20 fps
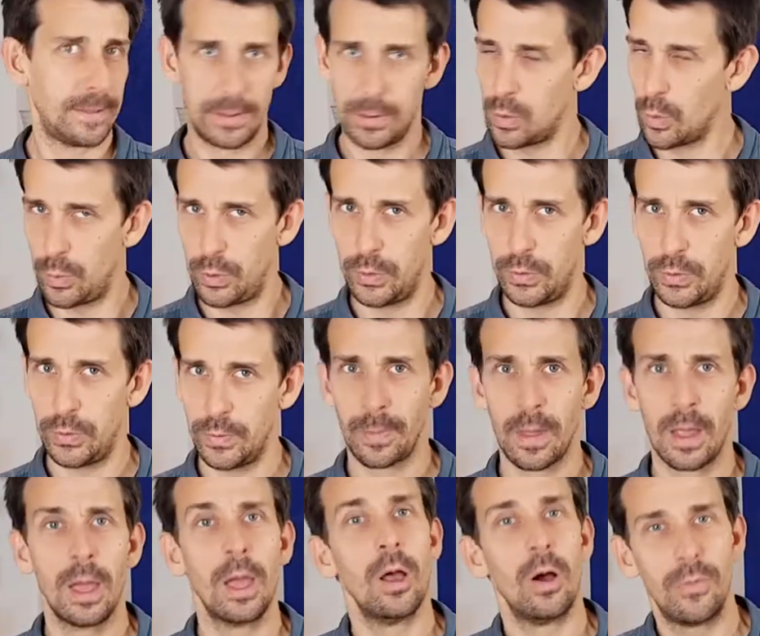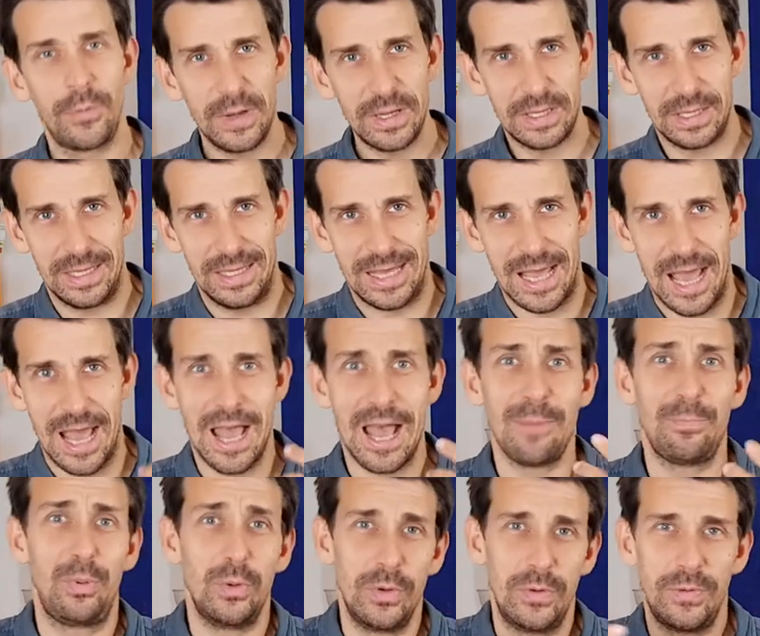Non plus. En fait, il y a un
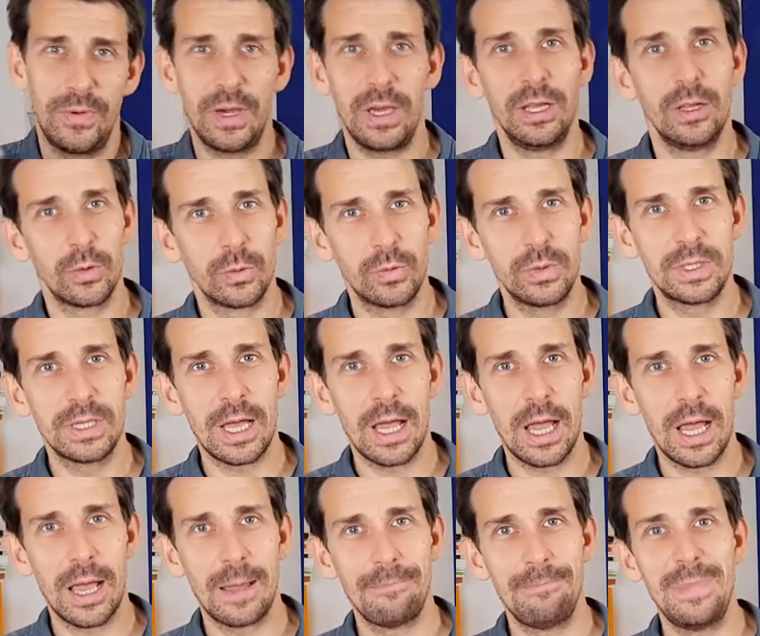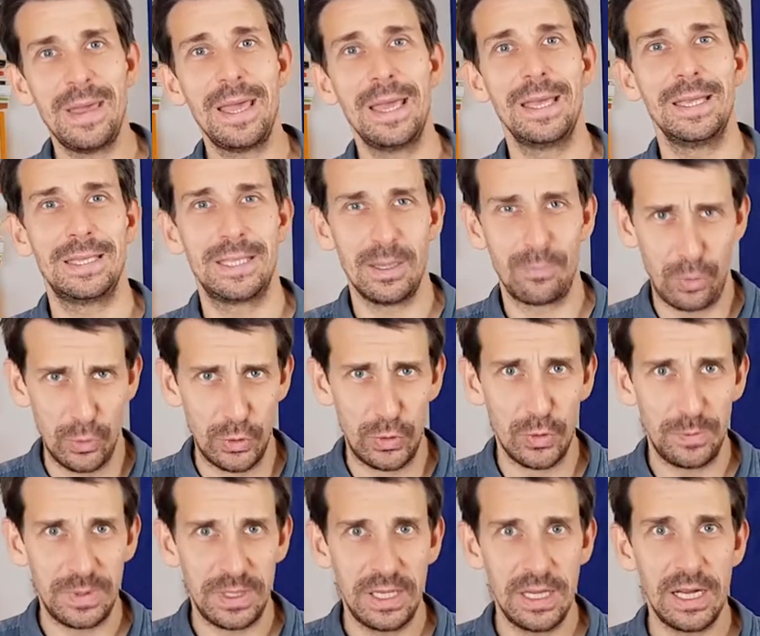peu de vrai dans tout ça, mais c'est plus
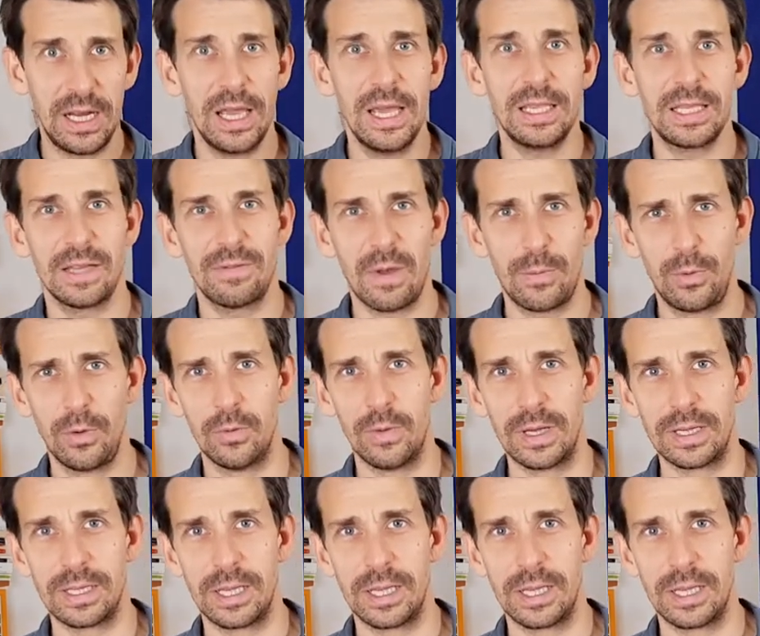subtil et ça va plus loin que